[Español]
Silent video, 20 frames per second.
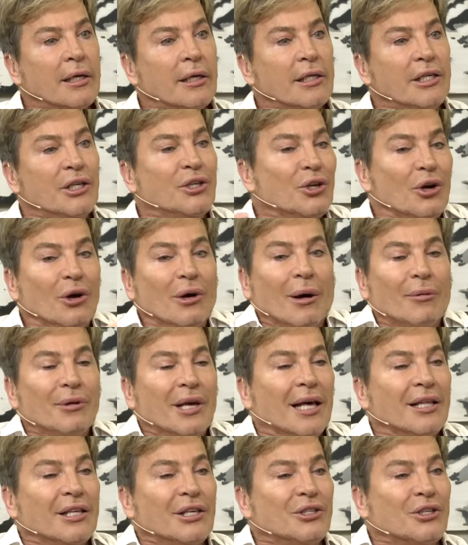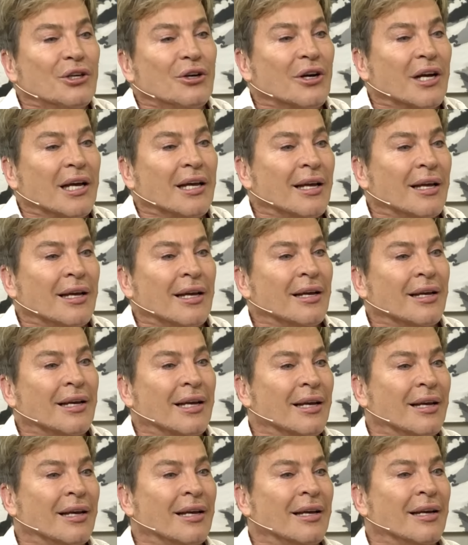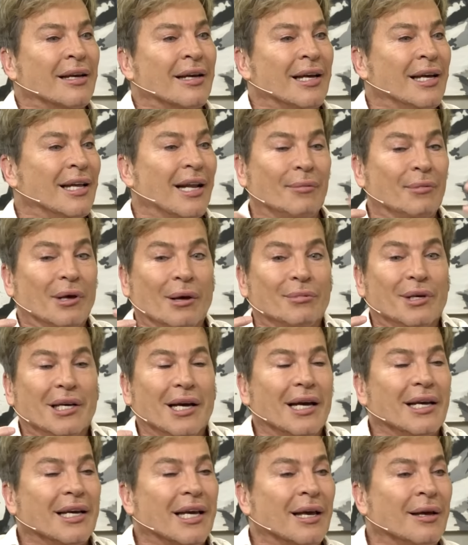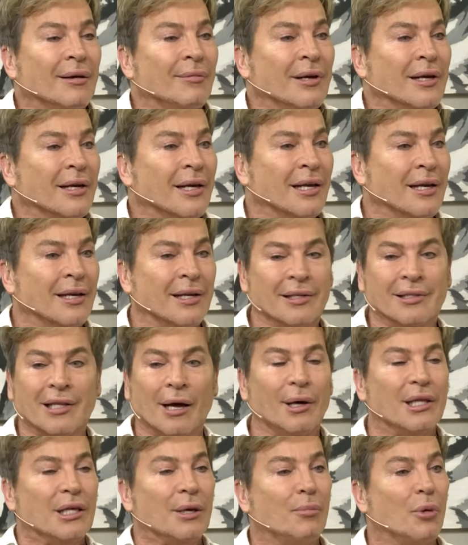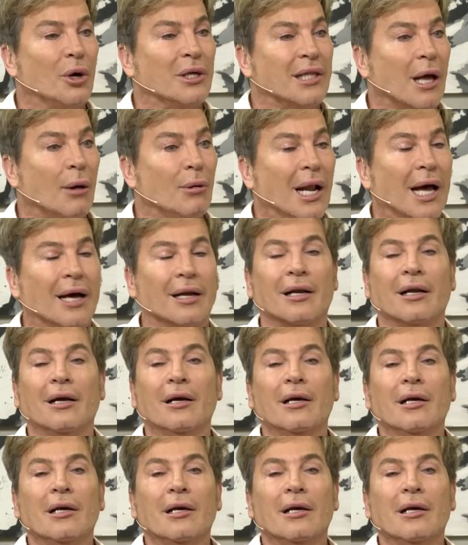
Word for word: Y yo había dicho que, era mi amiga y que, que estaba dispuesta a hablar.